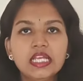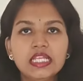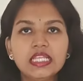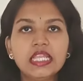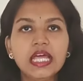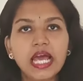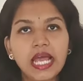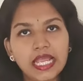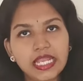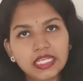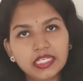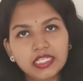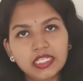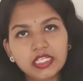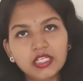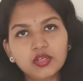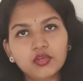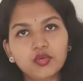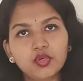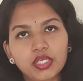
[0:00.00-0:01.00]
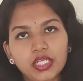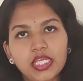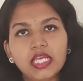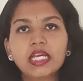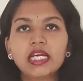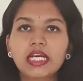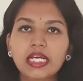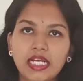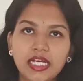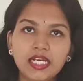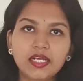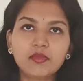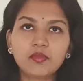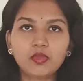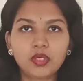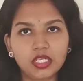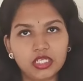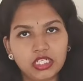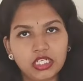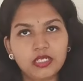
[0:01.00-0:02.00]
இந்த ஐக்கியோடைய கரண்ட்
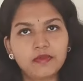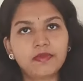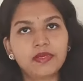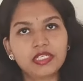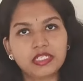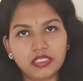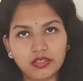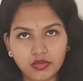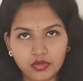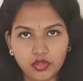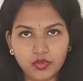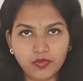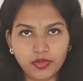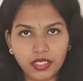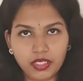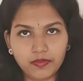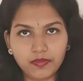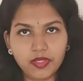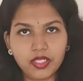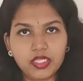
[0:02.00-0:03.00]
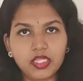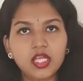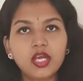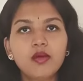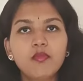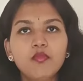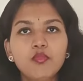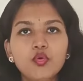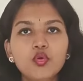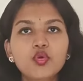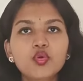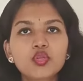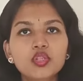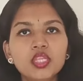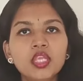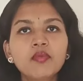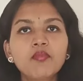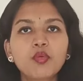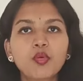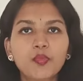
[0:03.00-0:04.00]
மார்க்கெட் ப்ரைஸ் எவ்வளோ அப்படின்னு பார்த்தா
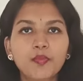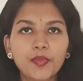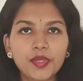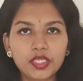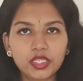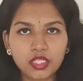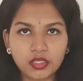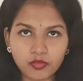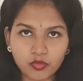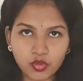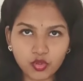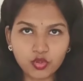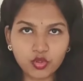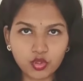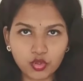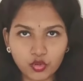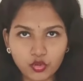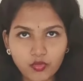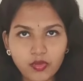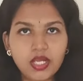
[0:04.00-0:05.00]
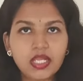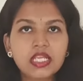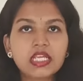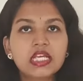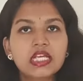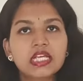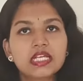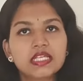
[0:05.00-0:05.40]
முந்நூற்றி முப்பத்தி மூணு ரூபாய்